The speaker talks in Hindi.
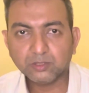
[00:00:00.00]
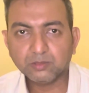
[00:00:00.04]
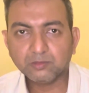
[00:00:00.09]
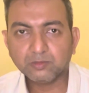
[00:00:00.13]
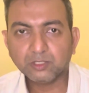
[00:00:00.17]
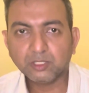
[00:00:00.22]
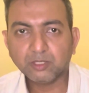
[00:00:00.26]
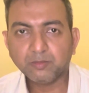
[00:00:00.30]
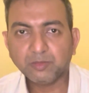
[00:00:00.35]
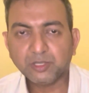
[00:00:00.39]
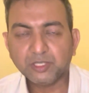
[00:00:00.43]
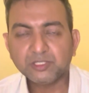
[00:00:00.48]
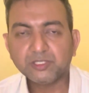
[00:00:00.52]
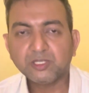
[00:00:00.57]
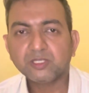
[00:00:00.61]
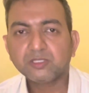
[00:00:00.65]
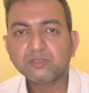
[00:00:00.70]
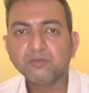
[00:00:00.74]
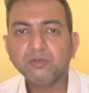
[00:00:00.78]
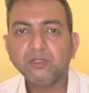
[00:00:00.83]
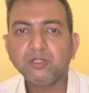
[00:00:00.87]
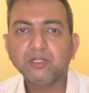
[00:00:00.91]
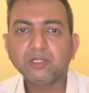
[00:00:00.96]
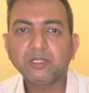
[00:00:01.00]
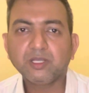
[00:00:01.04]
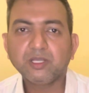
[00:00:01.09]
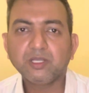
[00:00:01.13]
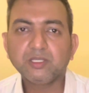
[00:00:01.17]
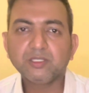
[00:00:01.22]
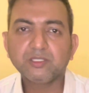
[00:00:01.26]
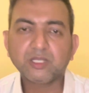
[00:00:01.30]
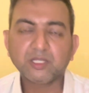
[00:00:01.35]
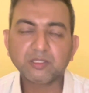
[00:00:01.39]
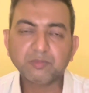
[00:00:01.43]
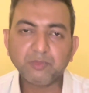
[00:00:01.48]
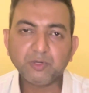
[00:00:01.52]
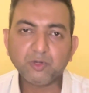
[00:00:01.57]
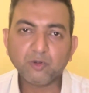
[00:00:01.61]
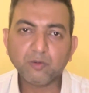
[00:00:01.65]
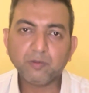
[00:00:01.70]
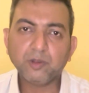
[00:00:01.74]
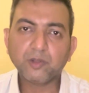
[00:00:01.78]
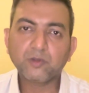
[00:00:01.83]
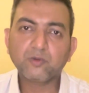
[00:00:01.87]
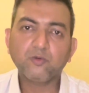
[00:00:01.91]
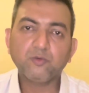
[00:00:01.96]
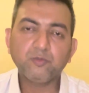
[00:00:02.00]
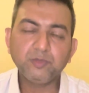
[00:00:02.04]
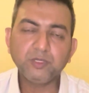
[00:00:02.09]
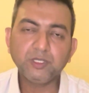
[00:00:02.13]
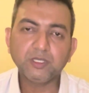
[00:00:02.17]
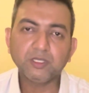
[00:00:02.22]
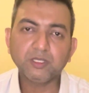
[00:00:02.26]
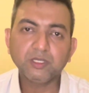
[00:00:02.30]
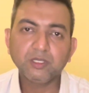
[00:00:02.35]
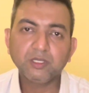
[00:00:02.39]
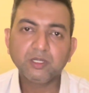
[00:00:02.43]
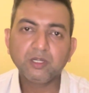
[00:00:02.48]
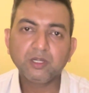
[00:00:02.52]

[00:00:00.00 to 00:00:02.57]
मतलब एहसास मिलता है साथ में टोबैको भी है